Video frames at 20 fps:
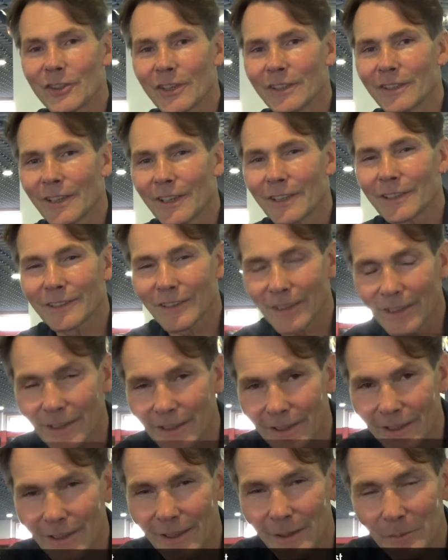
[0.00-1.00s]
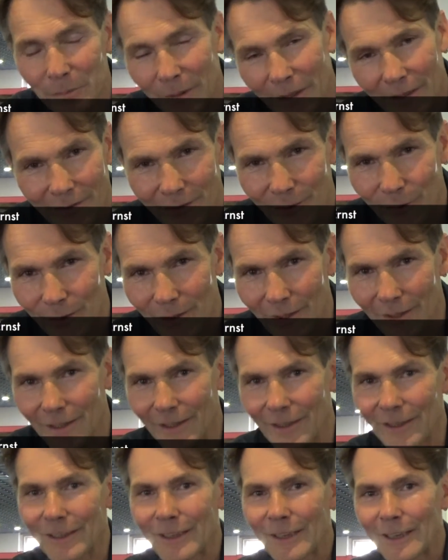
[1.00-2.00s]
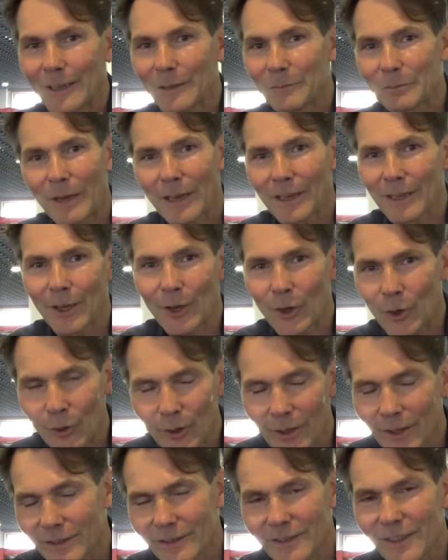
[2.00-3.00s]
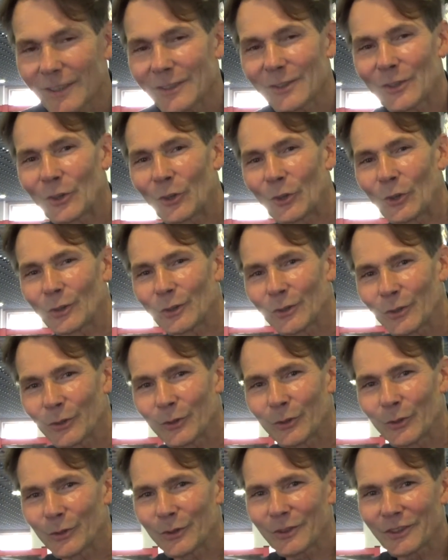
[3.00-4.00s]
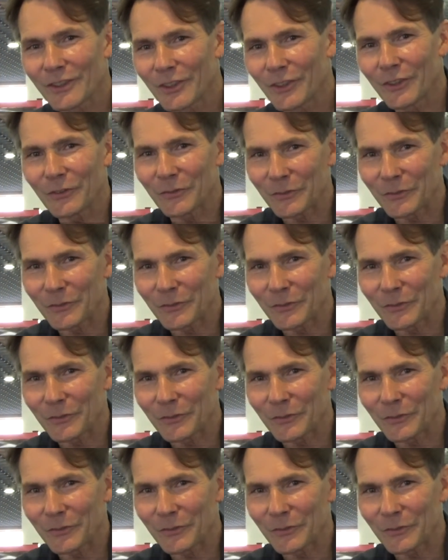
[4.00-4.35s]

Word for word: J'étais très impressionnée par l'organisation de ce